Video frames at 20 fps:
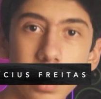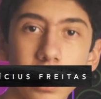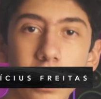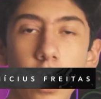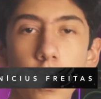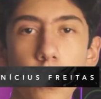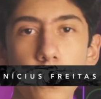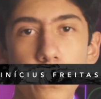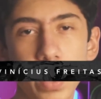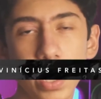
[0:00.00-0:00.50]

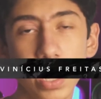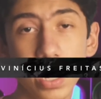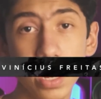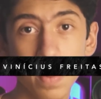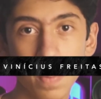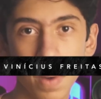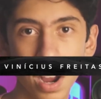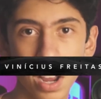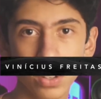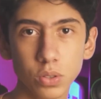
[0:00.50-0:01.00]
Aqui é o
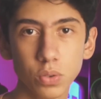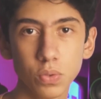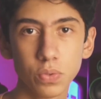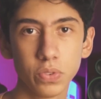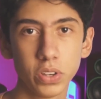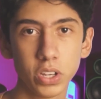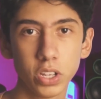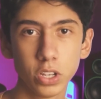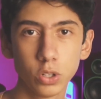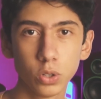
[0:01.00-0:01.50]
Vini, mais um
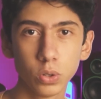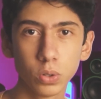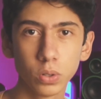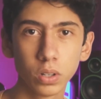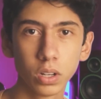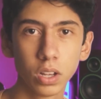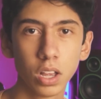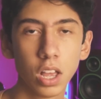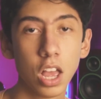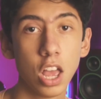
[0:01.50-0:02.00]
vídeo.
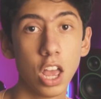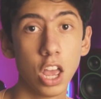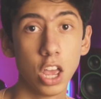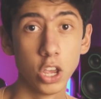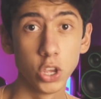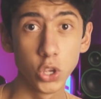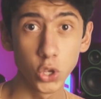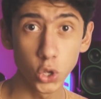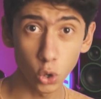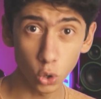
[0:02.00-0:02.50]

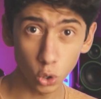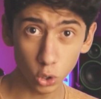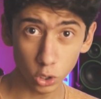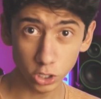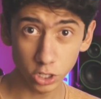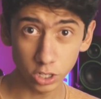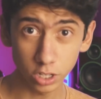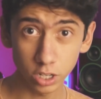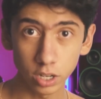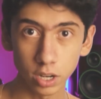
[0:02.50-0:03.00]
E
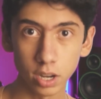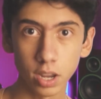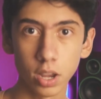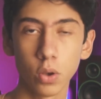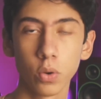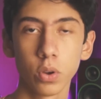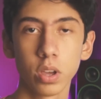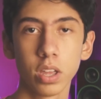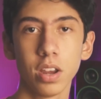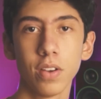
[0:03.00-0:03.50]
hoje
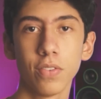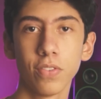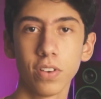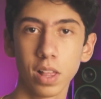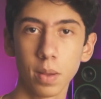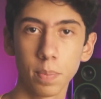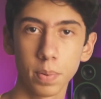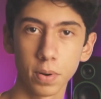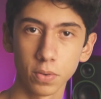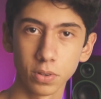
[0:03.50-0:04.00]
eu queria
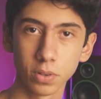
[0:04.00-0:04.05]
falar para